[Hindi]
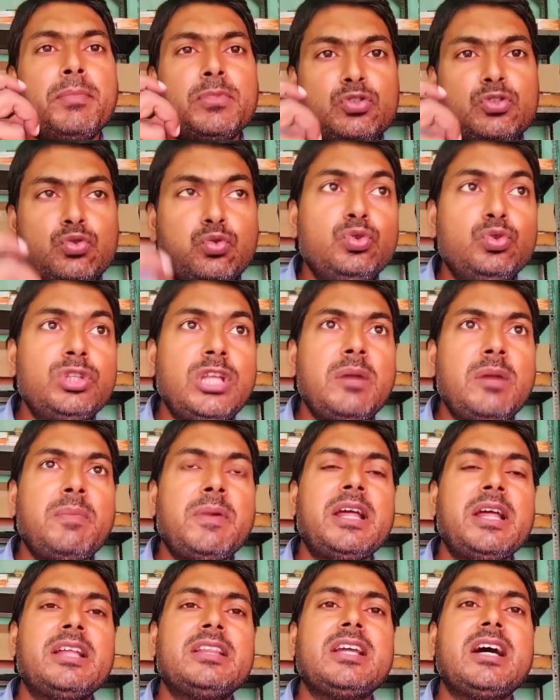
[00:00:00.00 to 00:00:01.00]
सुंदर
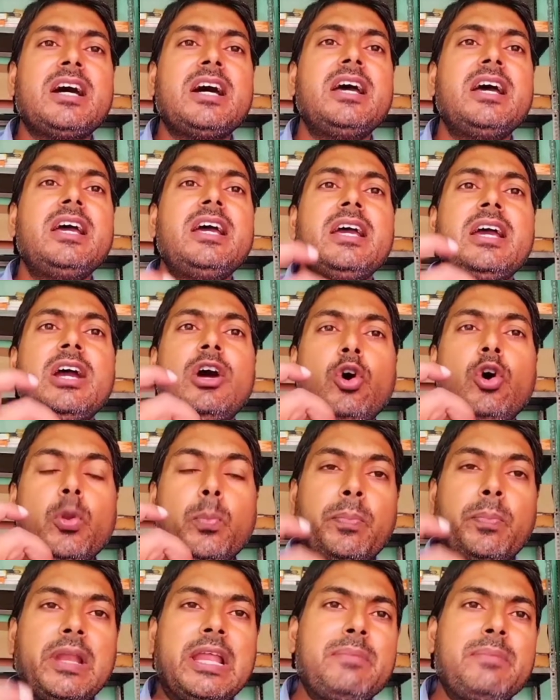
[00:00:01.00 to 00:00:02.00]
बनाता है और
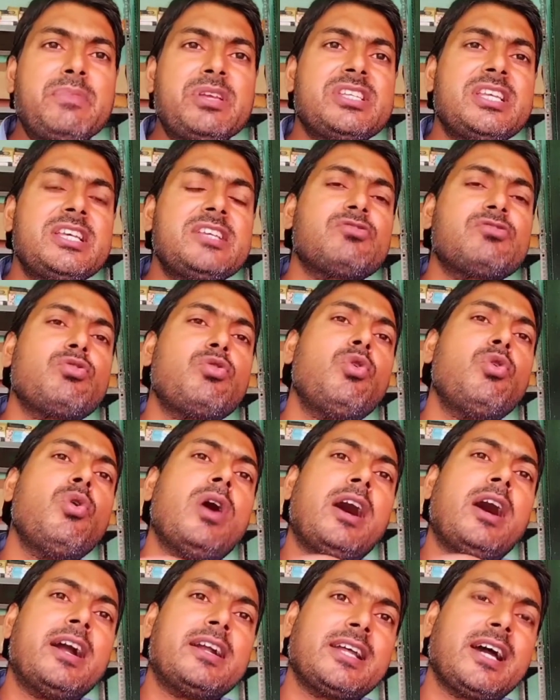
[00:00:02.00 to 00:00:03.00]
ब्लेमिशेस को
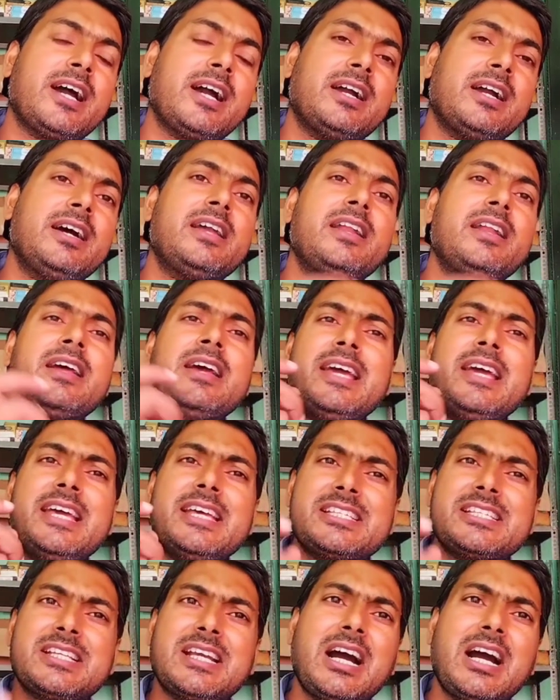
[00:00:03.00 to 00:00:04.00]
हटाकर
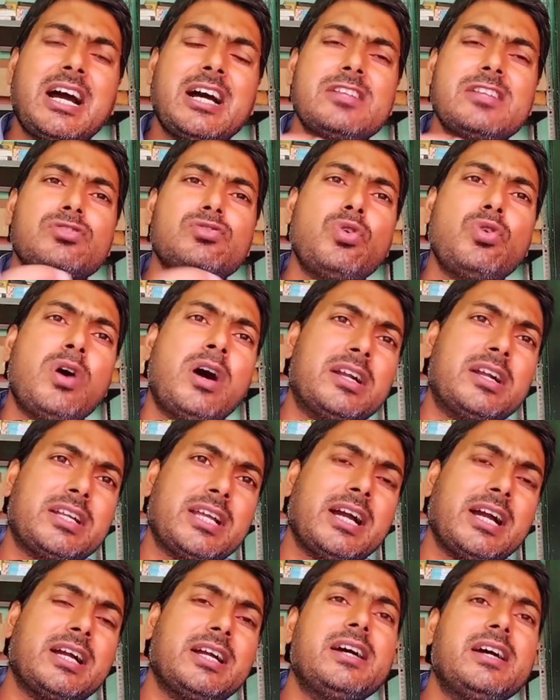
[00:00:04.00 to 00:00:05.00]
स्कार्स को
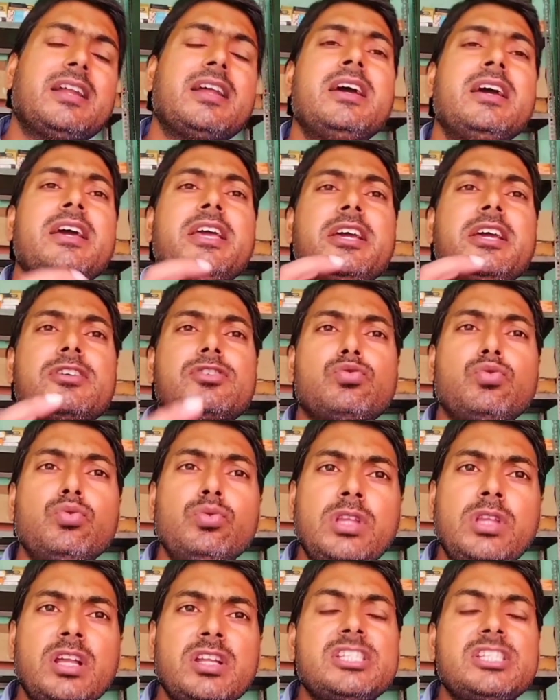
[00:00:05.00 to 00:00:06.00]
हटाकर एक
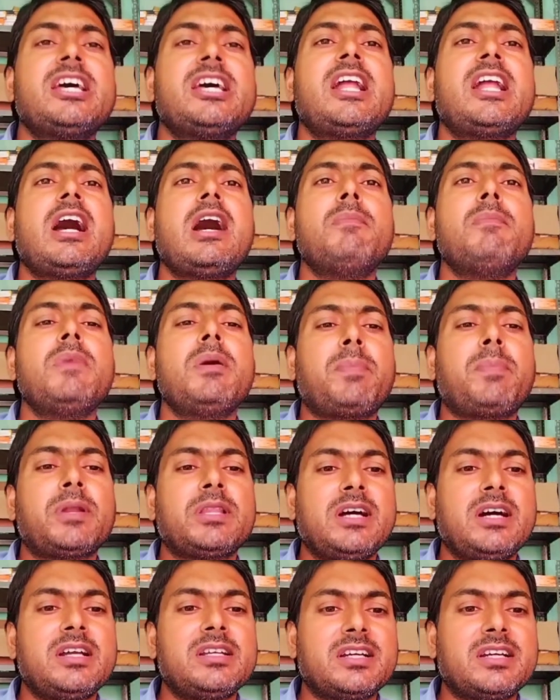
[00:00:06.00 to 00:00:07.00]
सुंदर चेहरा हमें
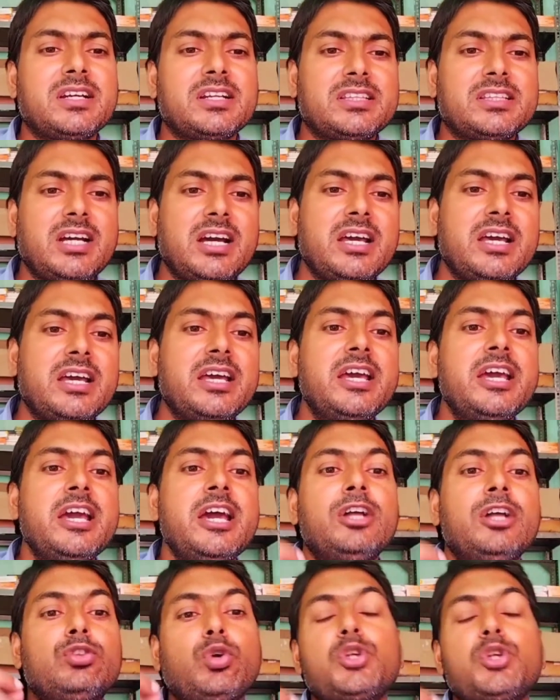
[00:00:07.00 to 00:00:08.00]
प्रदान करता है
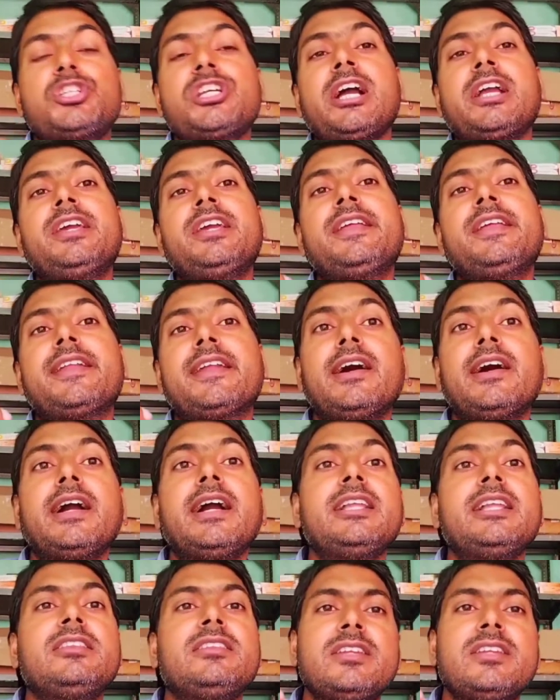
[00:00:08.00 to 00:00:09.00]
त्वचा की
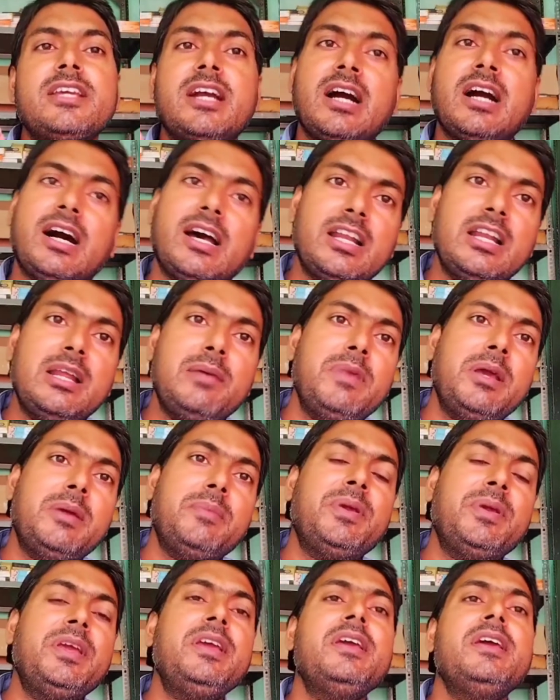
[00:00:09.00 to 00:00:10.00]
रंगत निखारने में
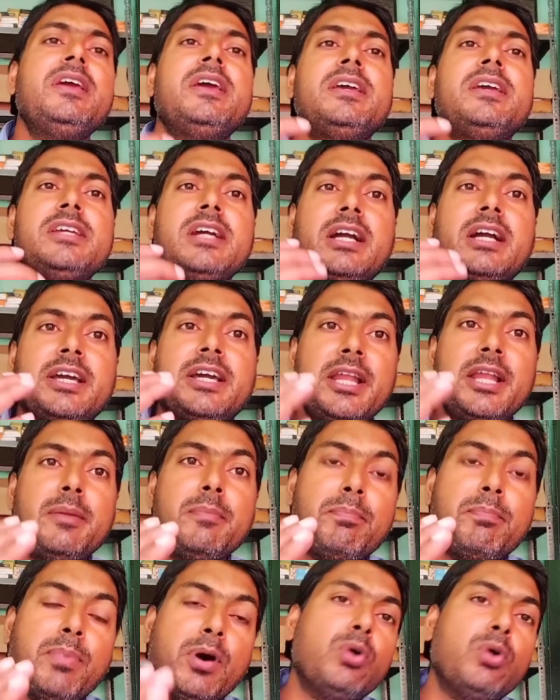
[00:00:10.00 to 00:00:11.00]
भी यह क्रीम
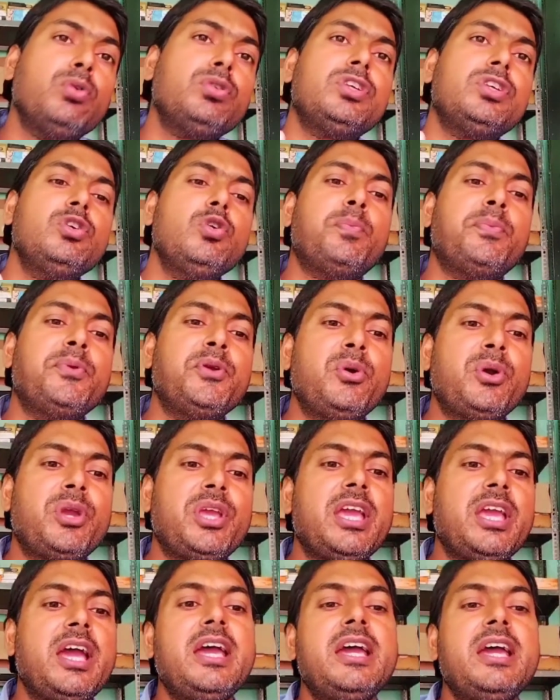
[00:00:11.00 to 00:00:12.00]
बहुत ही उपयोगी
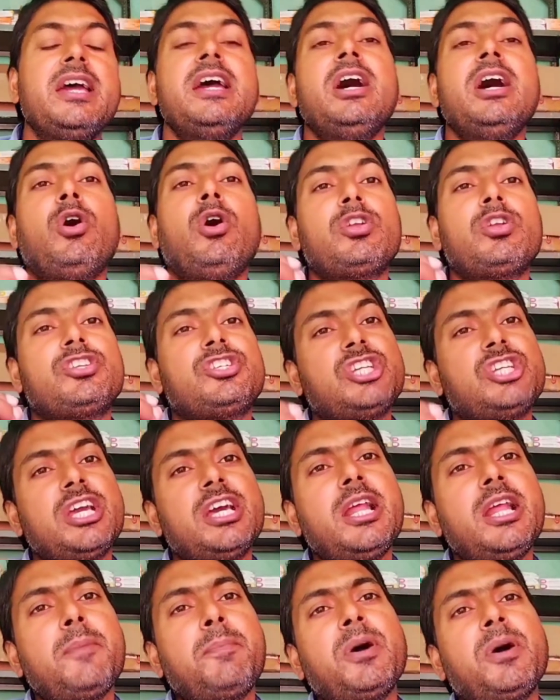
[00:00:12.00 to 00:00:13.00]
है और
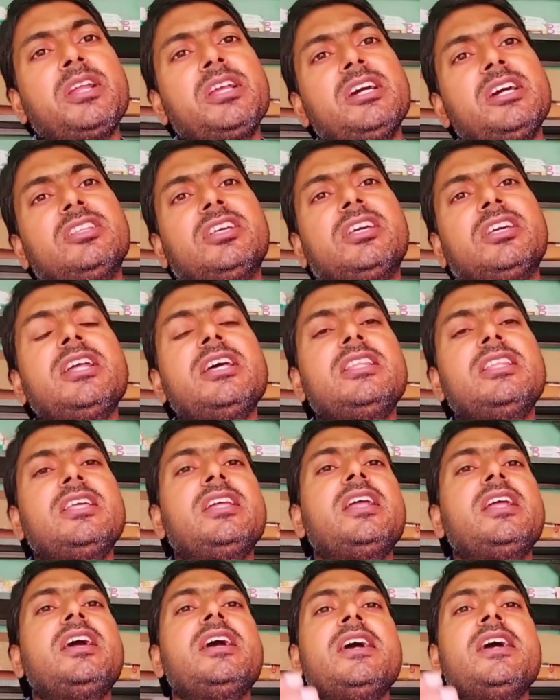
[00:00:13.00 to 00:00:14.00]
चेहरे पर यह धीरे
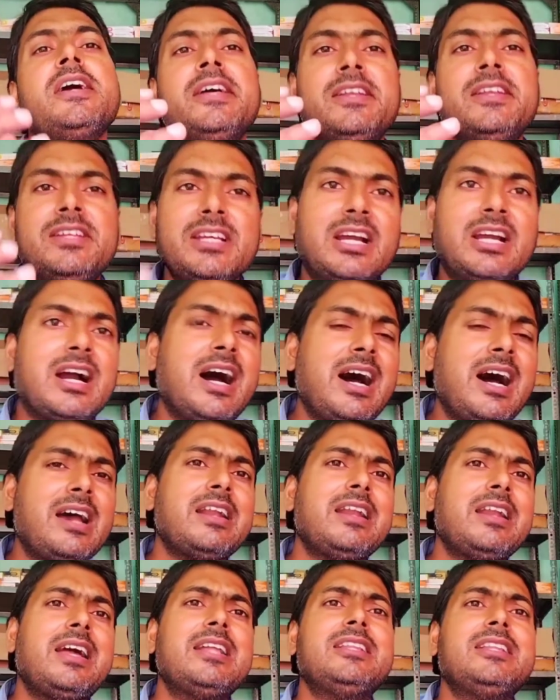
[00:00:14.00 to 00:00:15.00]
धीरे निखार
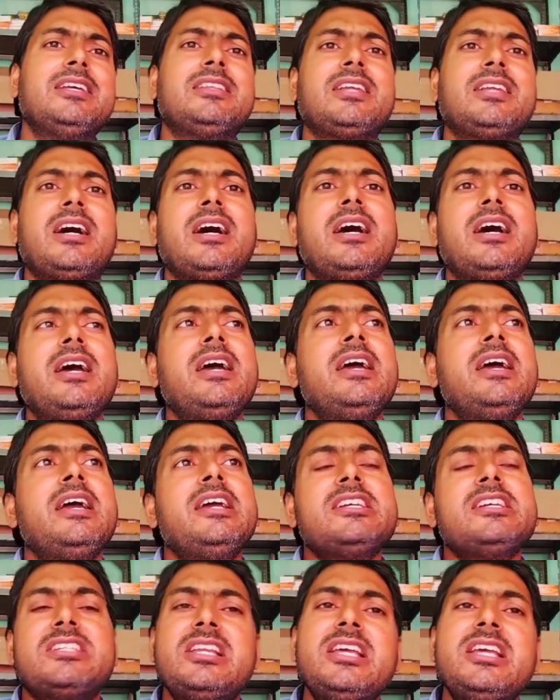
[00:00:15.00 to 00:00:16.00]
ला देता है
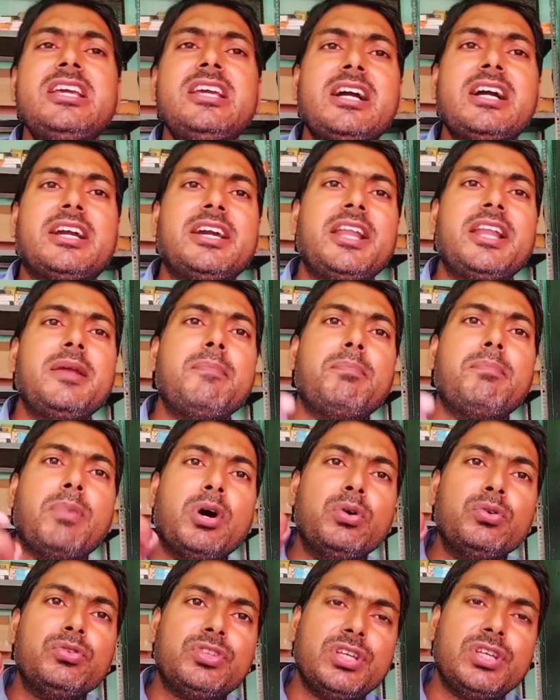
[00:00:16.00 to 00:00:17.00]
इसलिए यह क्रीम
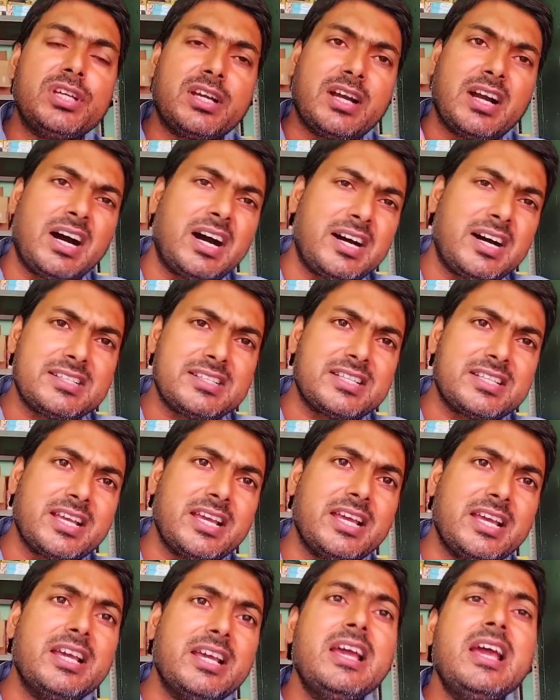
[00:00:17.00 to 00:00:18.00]
बहुत ही खास है
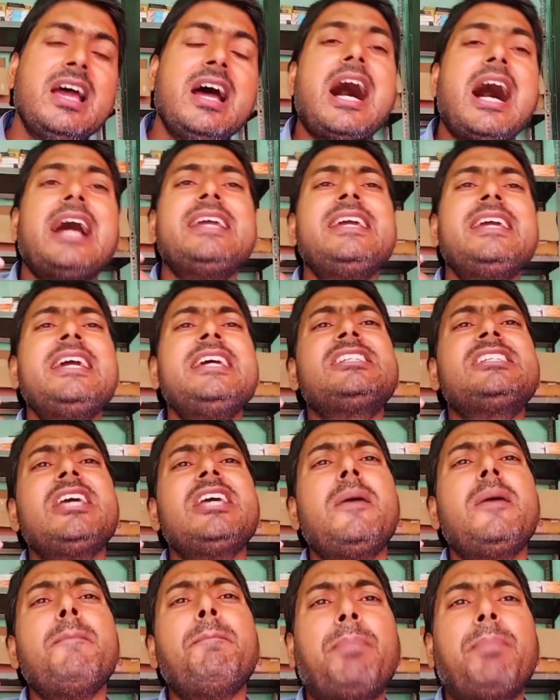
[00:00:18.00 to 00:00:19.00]
आइए इसे
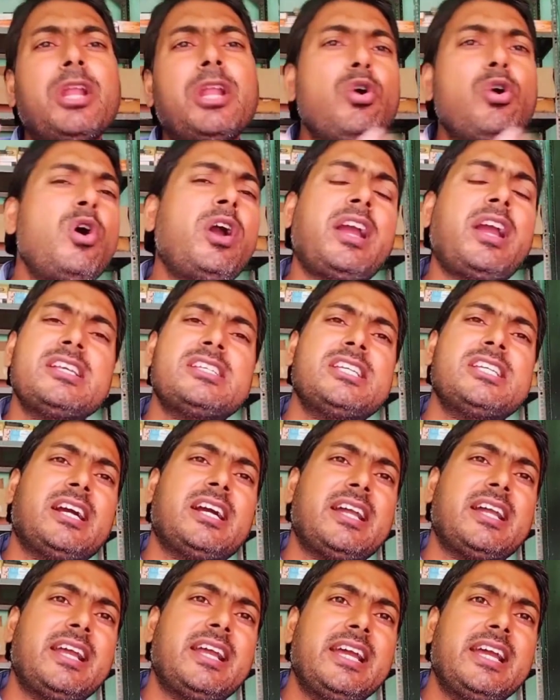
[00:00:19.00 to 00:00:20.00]
हम प्रयोग कैसे
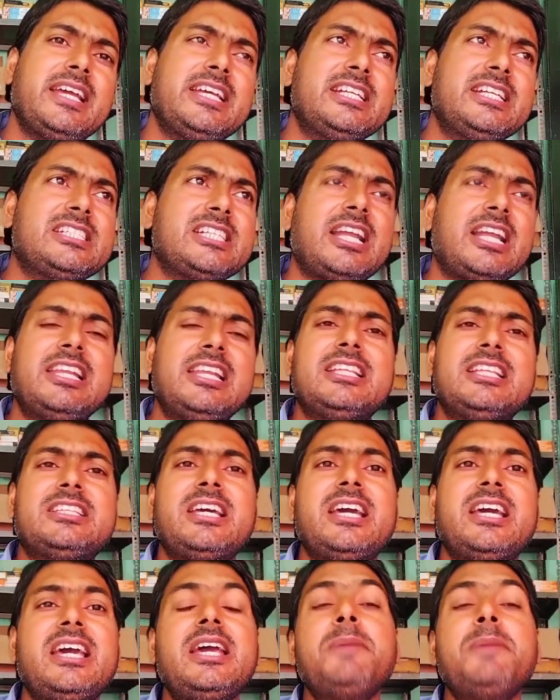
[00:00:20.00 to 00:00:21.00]
करेंगे ये जान लेते
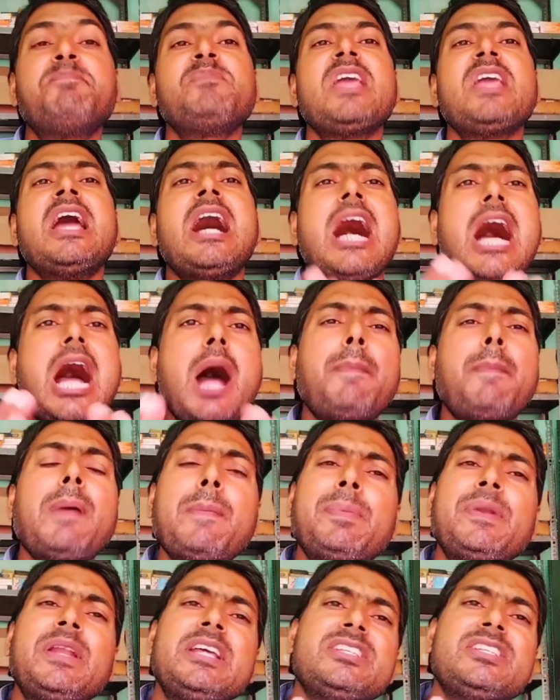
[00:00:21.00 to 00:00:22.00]
हैं आप
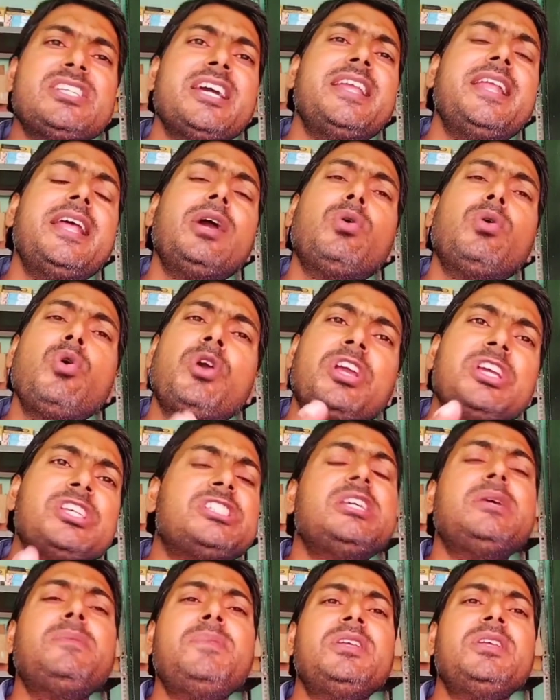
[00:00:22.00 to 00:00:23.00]
अपने चेहरे को
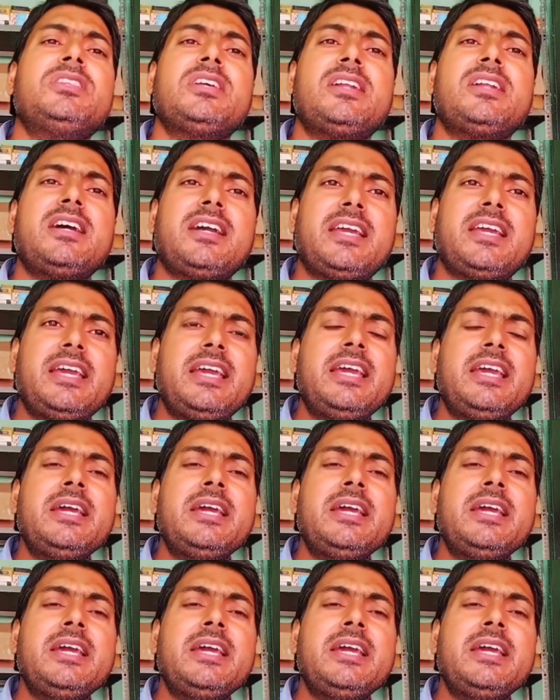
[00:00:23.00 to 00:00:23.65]
किसी भी तरह के